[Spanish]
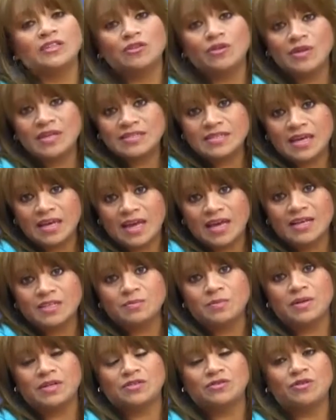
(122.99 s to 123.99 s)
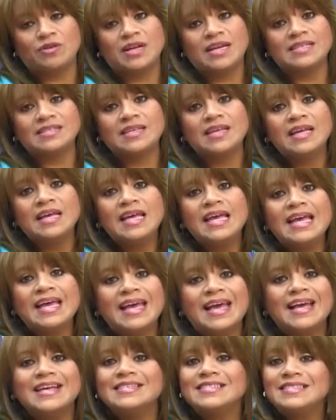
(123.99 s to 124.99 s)
a todas aquellas personas
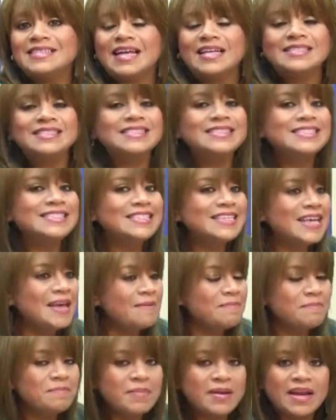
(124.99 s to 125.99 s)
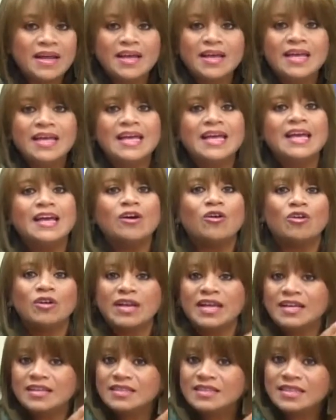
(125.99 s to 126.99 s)
que están siempre
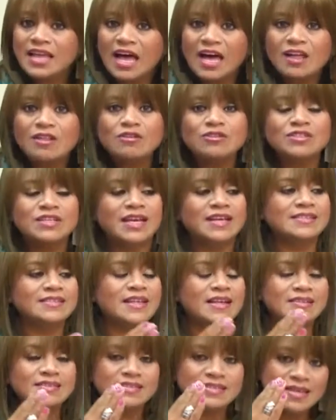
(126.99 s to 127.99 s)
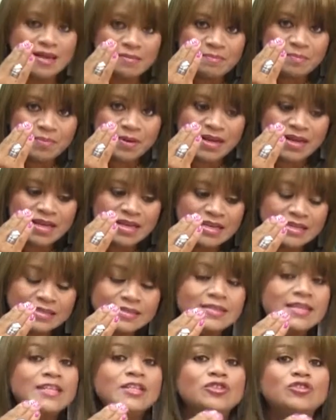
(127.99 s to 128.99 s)
conectados, que están siempre
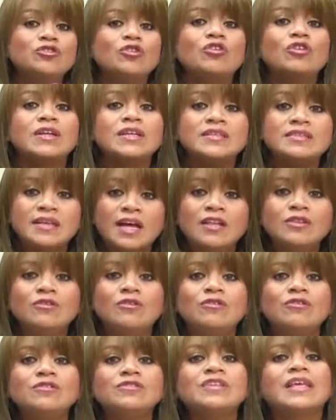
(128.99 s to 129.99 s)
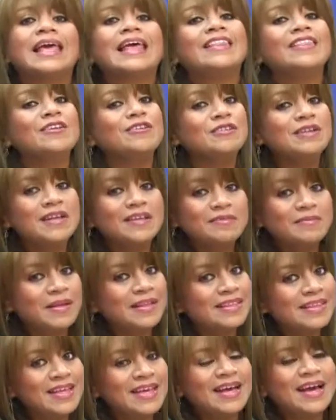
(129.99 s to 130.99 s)
sintonizándonos, que Dios les
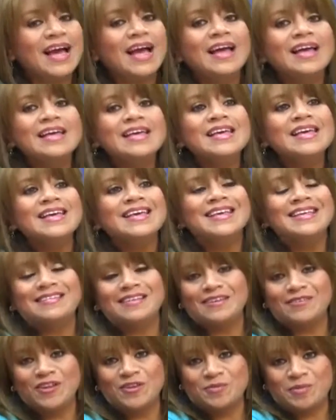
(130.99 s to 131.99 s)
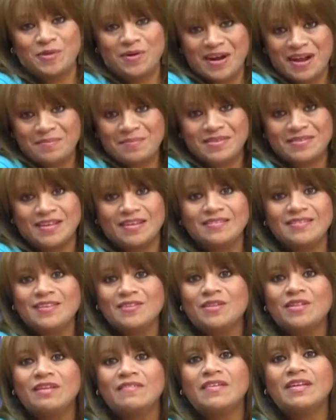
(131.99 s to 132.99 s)
bendiga. Y si esos programas han
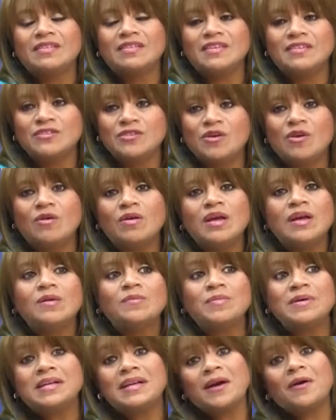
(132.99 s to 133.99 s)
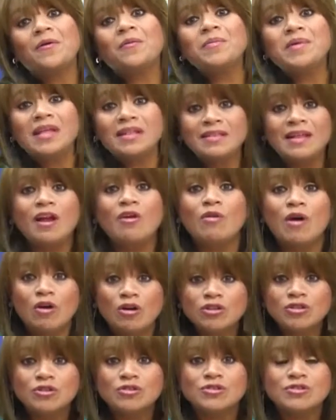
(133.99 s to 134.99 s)
sido de bendición, pues recomiéndalo a
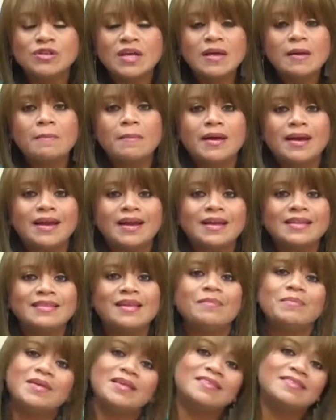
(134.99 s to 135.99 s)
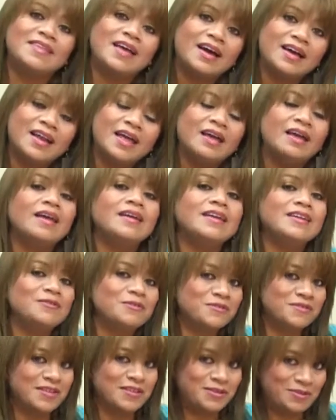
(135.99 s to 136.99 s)
otros para que también se agreguen y
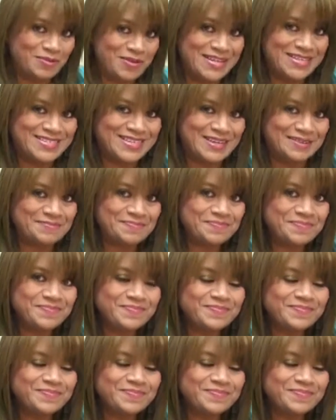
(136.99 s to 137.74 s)
nos sintonicen.